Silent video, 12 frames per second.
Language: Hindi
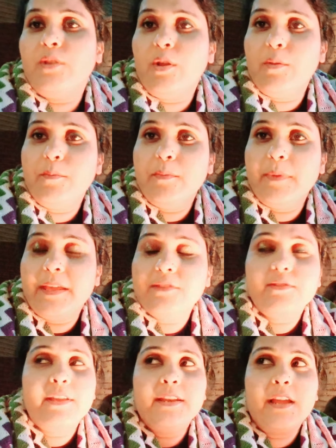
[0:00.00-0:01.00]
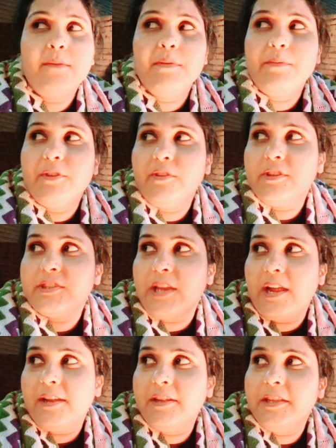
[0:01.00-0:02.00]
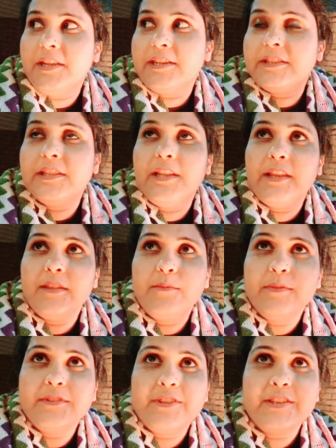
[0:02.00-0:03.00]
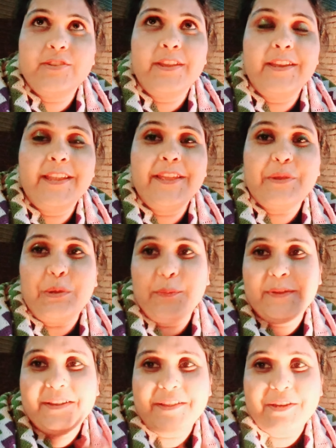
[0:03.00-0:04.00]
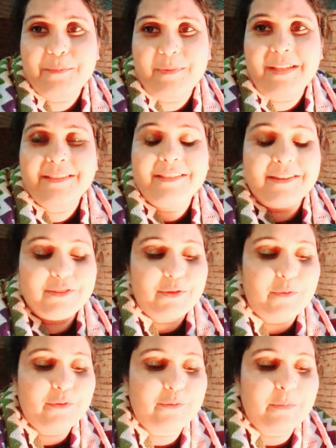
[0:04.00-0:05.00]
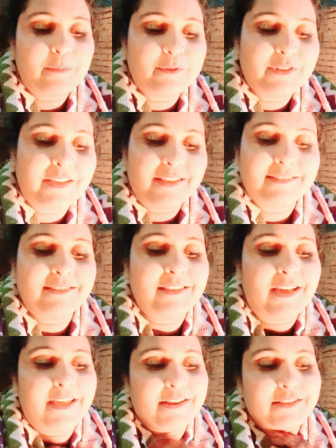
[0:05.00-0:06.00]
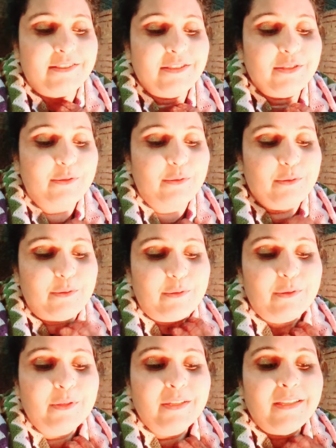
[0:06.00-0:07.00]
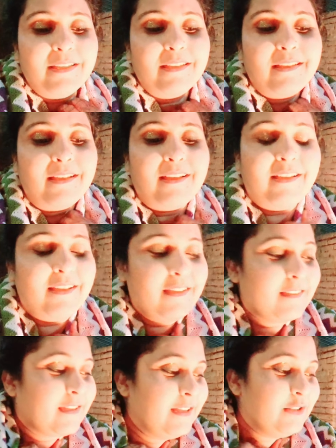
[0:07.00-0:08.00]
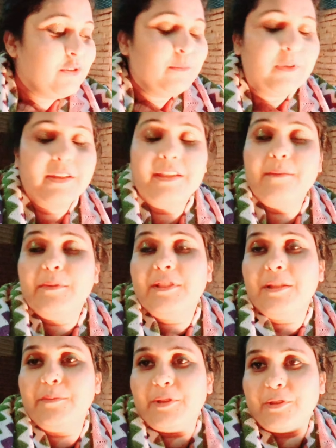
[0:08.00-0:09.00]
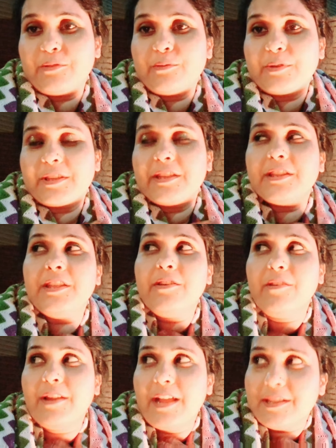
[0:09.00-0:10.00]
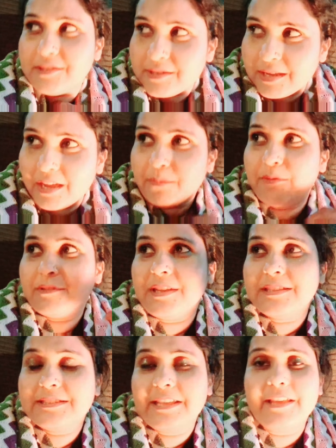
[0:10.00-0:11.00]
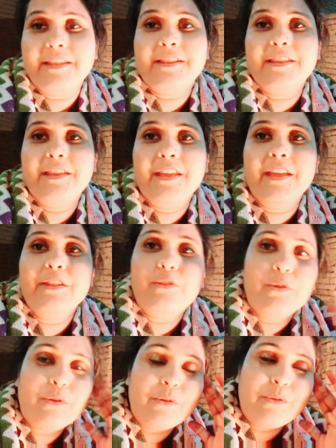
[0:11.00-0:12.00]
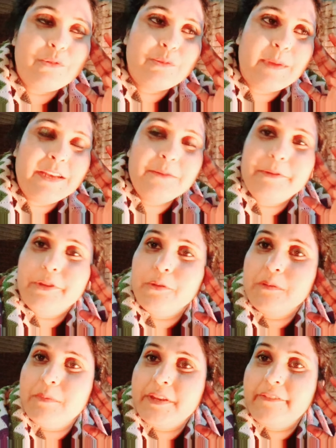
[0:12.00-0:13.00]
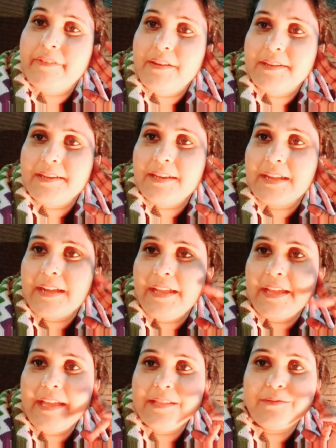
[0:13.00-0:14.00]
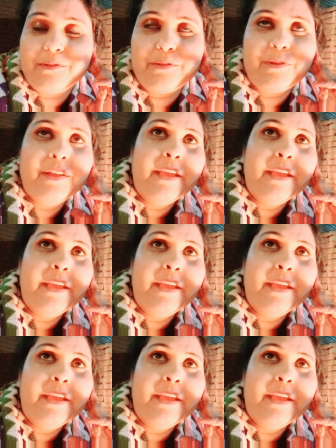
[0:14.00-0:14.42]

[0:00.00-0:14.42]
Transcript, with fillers: तो मैं जो है ना अभी वीडियो स्टार्ट नहीं करती लेकिन मुझे जो है ना एक कमेंट का रिप्लाई देना था क्योंकि उस पर मुझे हंसी आ रही थी तो आ, कल जो मैंने मतलब वीडियो शूट की थी और आज आप लोग साथ शेयर की है तो उस वाली वीडियो में मैंने फ़िल्टर लगाया है तो